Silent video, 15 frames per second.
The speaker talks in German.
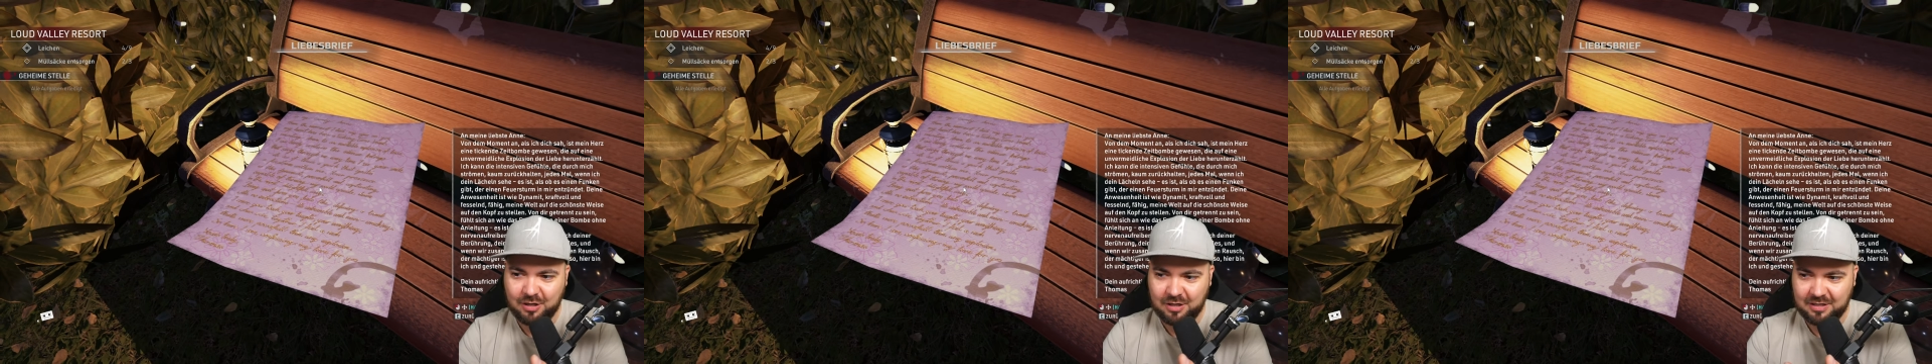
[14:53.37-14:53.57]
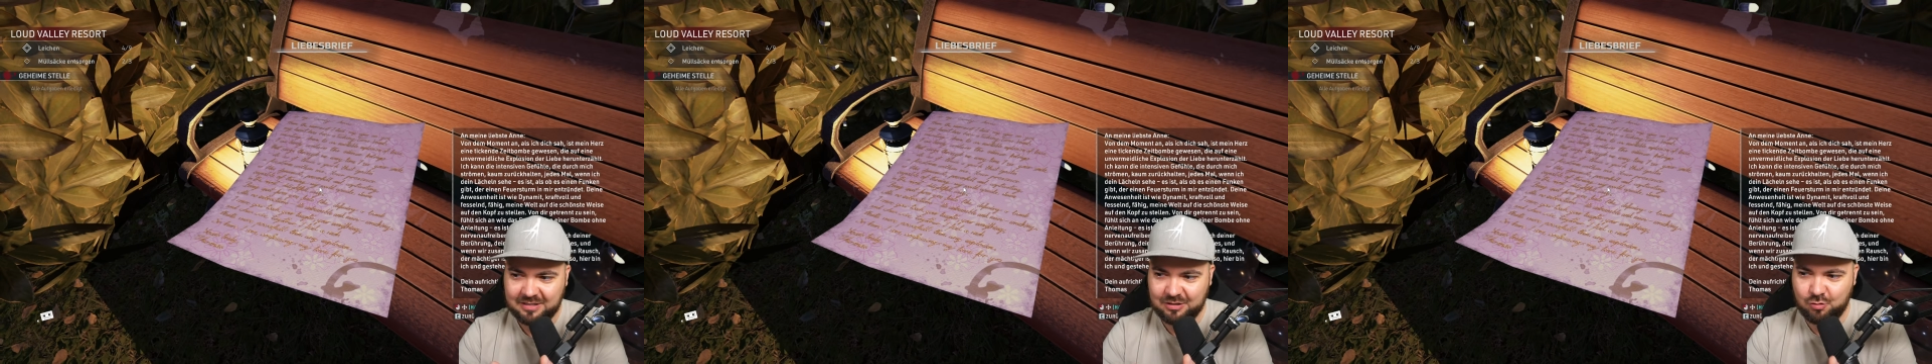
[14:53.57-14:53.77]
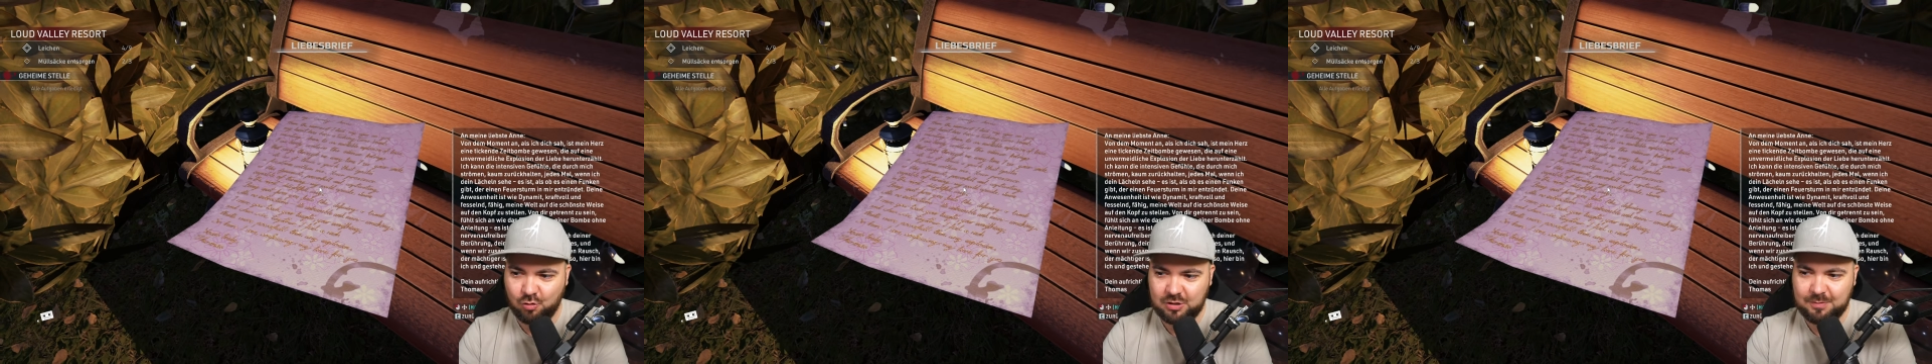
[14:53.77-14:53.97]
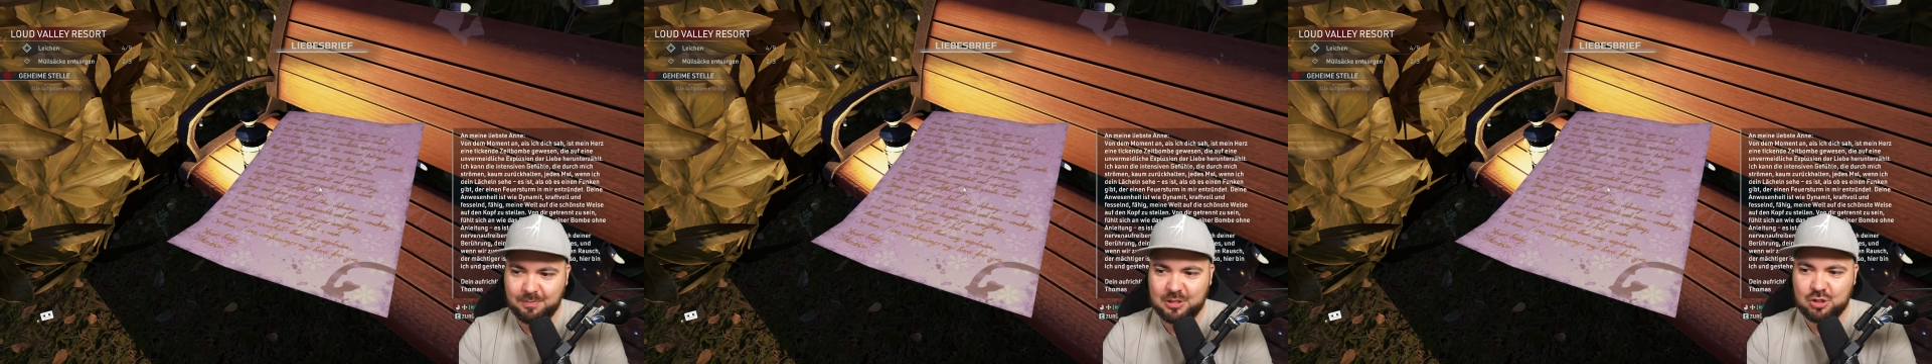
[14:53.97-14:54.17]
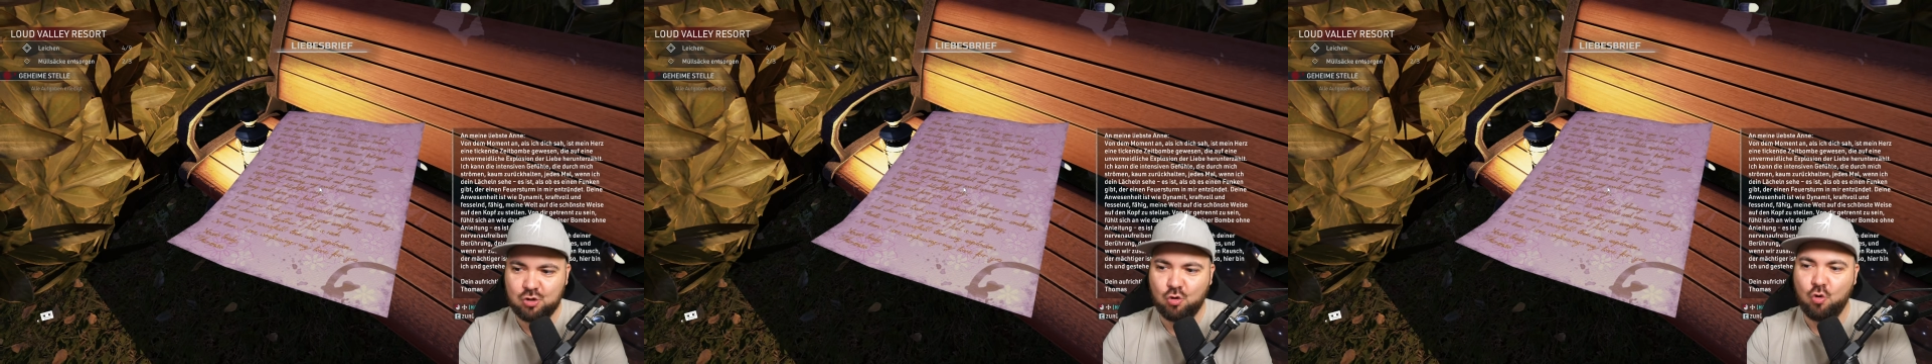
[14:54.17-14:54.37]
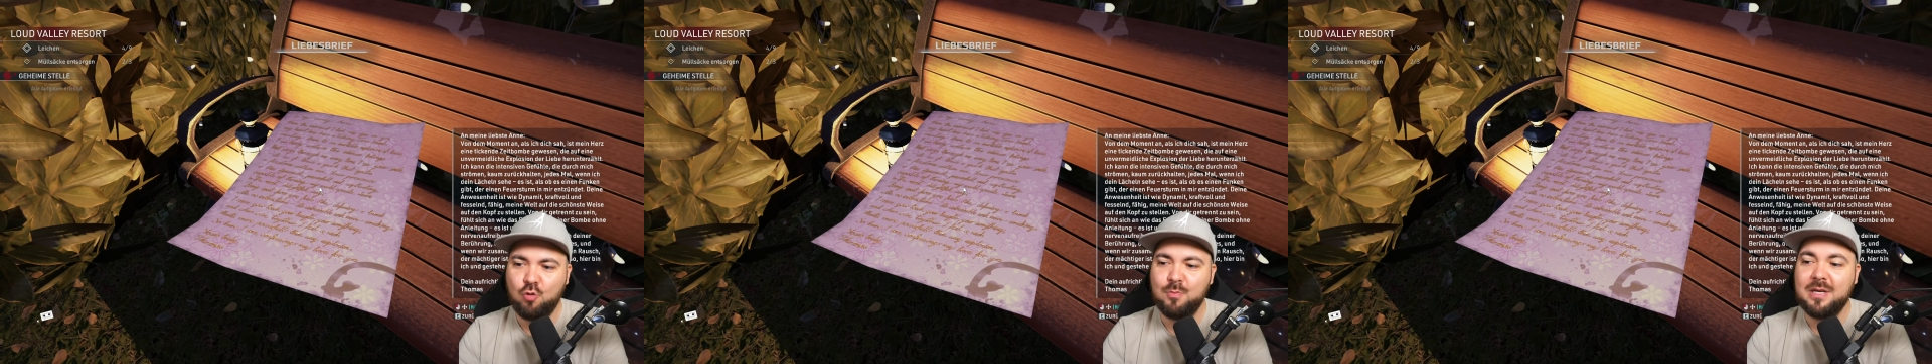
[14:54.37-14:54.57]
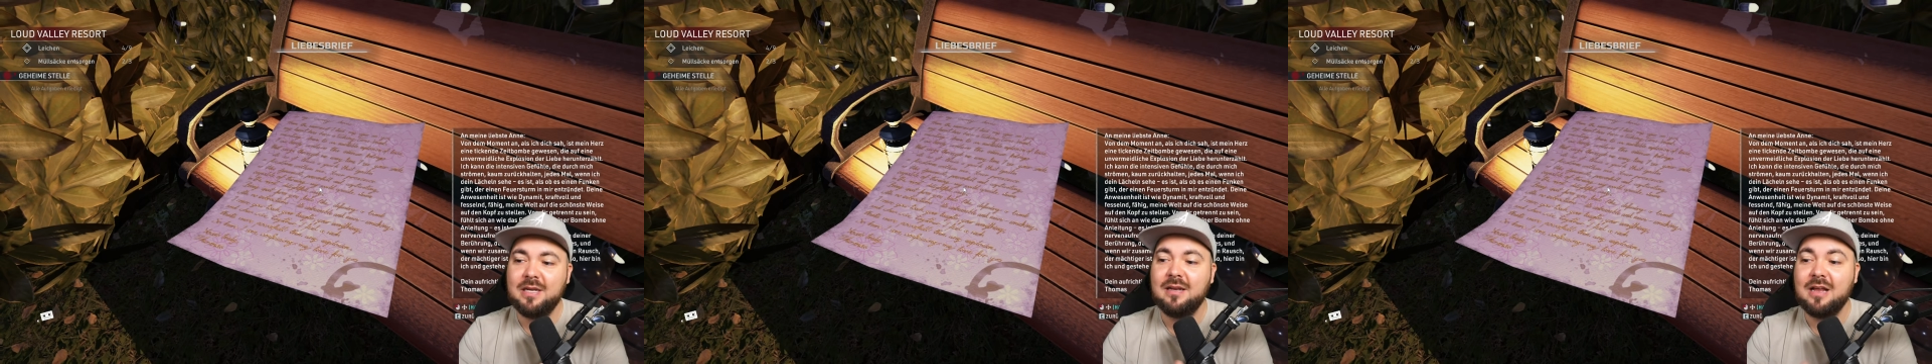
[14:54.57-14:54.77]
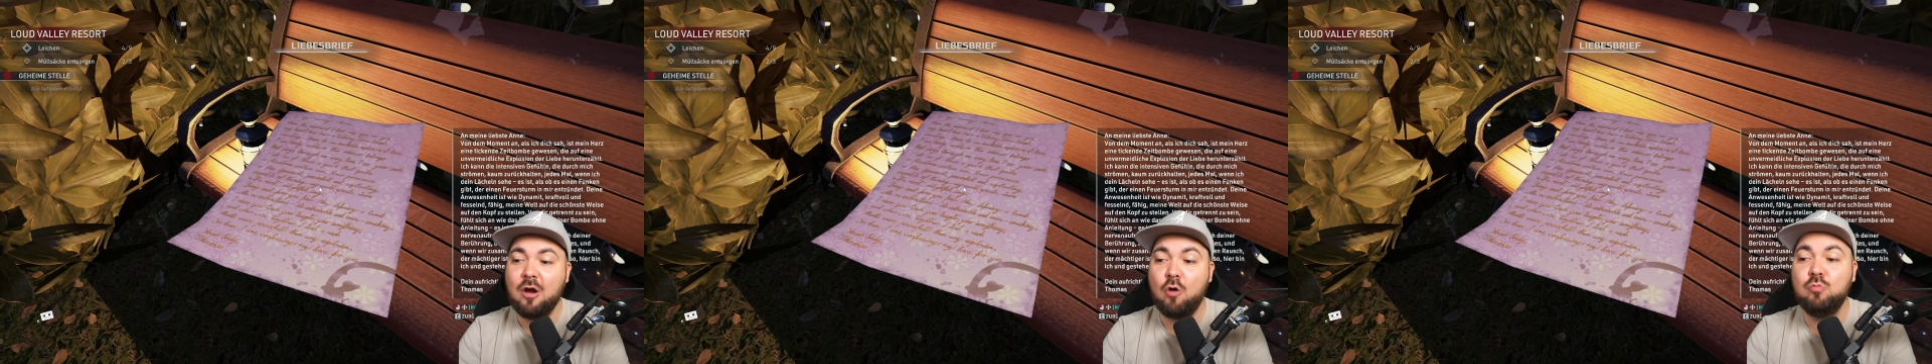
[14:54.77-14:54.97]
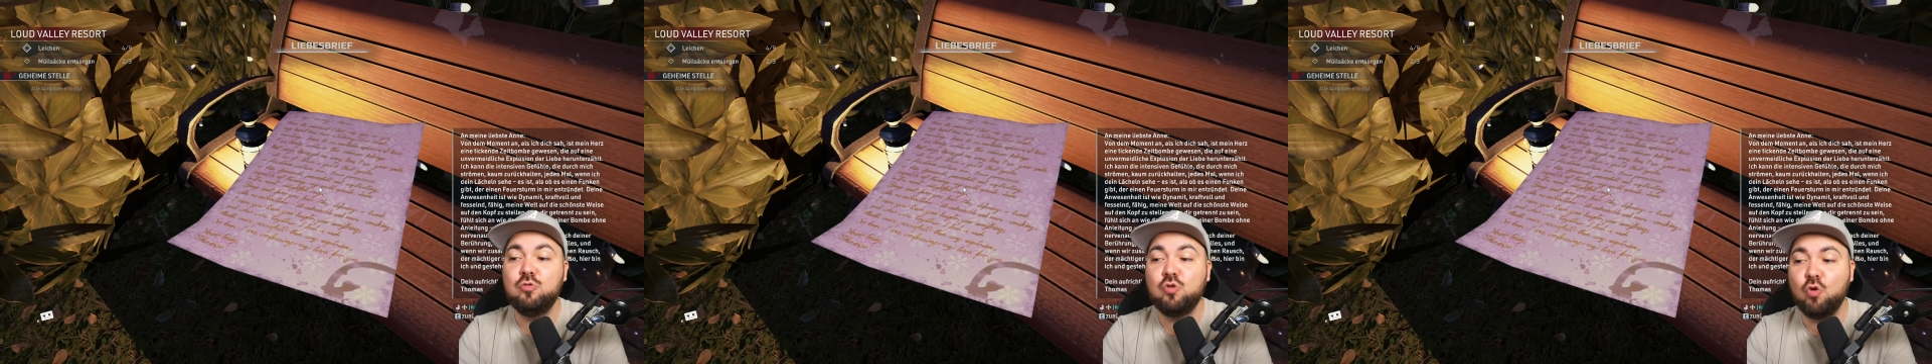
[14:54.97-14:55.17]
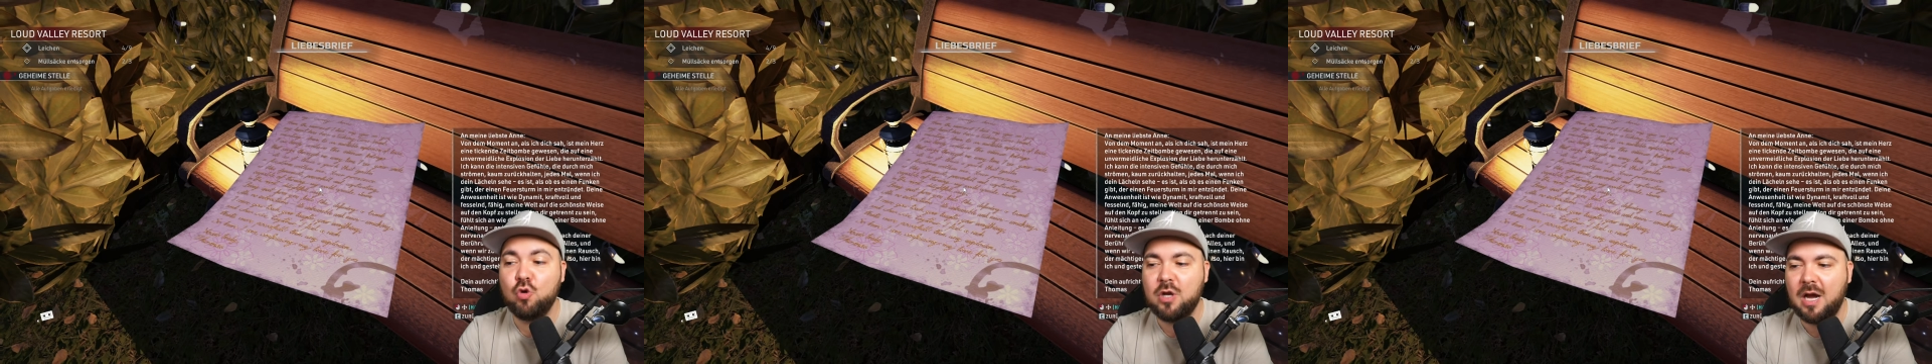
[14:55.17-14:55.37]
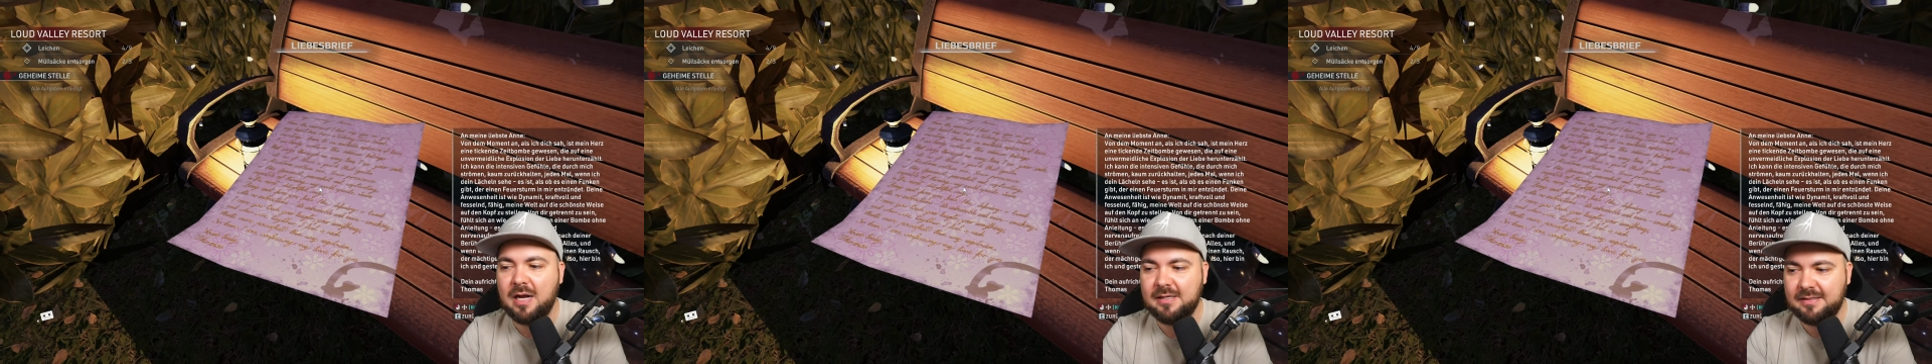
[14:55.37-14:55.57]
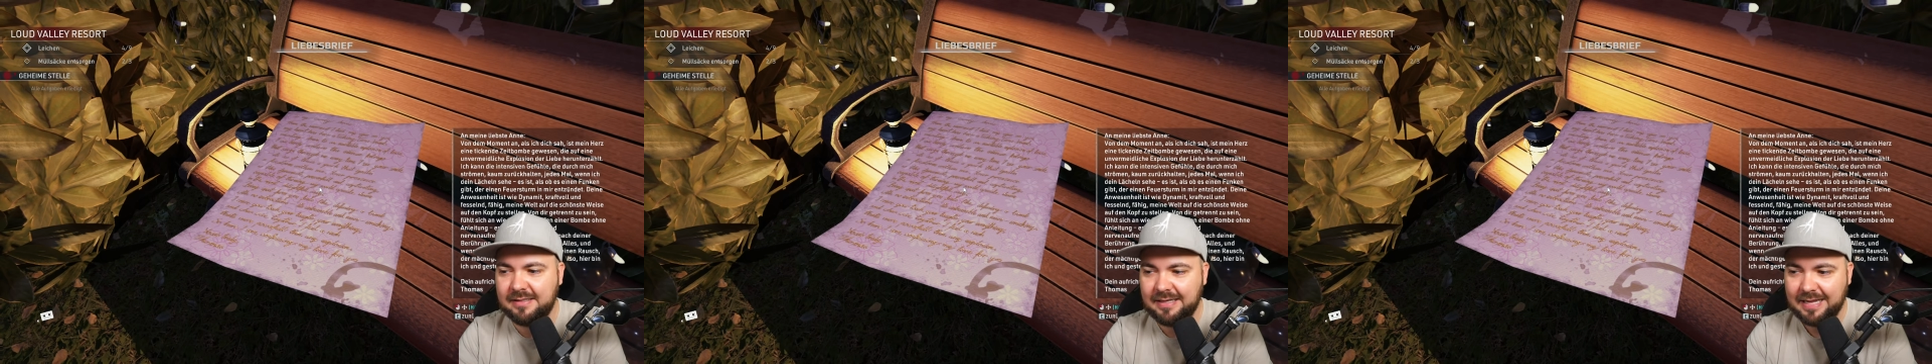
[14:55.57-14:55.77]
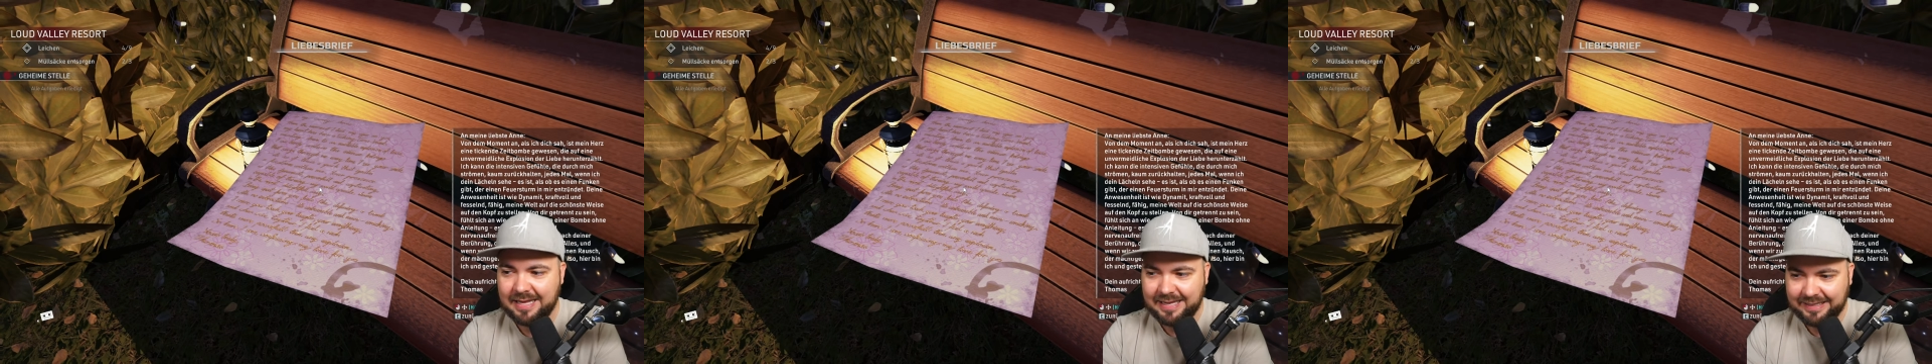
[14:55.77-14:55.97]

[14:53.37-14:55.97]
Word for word: die durch mich strömen, kaum zurückhalten.